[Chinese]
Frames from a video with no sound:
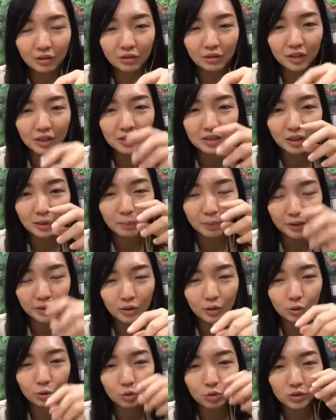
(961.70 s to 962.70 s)
一些朋
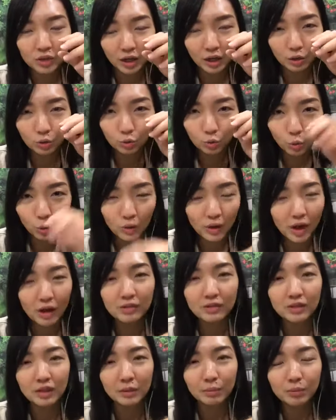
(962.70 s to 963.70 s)
友想要多了
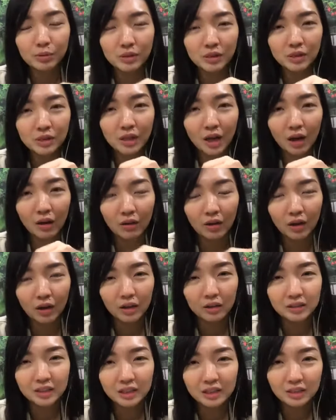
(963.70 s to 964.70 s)
解，不知道
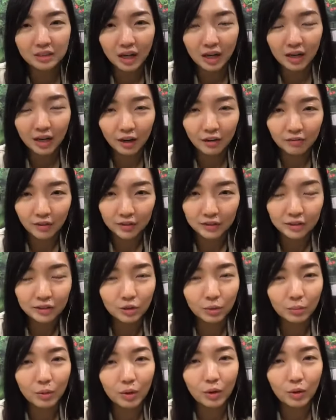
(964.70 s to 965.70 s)
呃自然疗法是
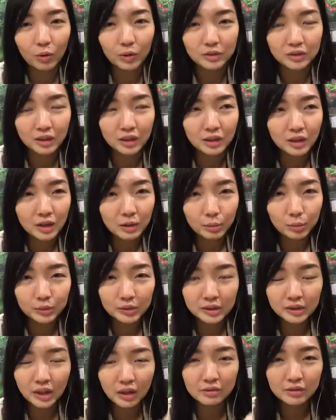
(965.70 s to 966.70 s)
什么，或者不
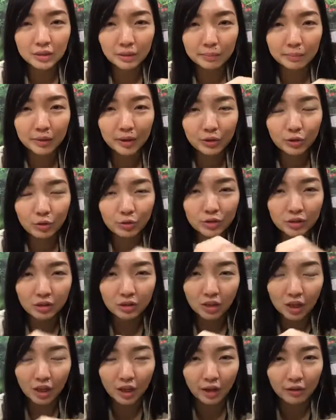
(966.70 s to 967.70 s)
知道怎么用自
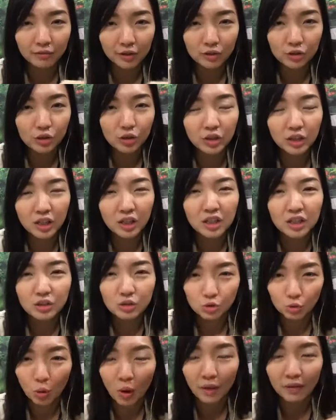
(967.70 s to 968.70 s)
然疗法去逆
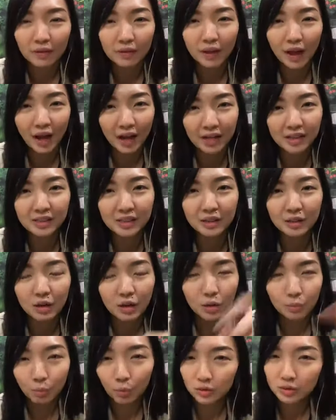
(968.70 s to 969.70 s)
转癌症，
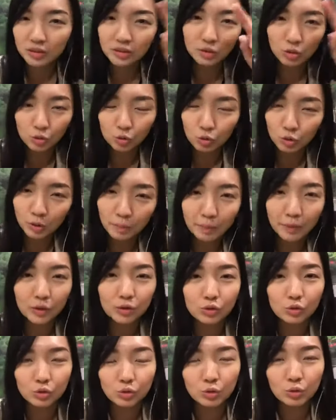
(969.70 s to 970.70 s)
博士有出一
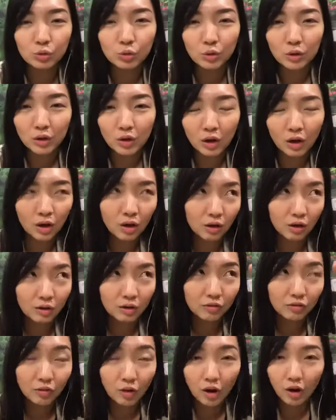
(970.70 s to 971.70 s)
本书，哦，
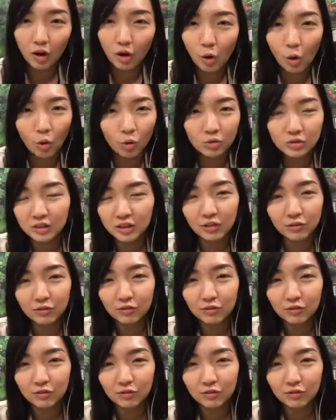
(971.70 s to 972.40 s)
呃红色。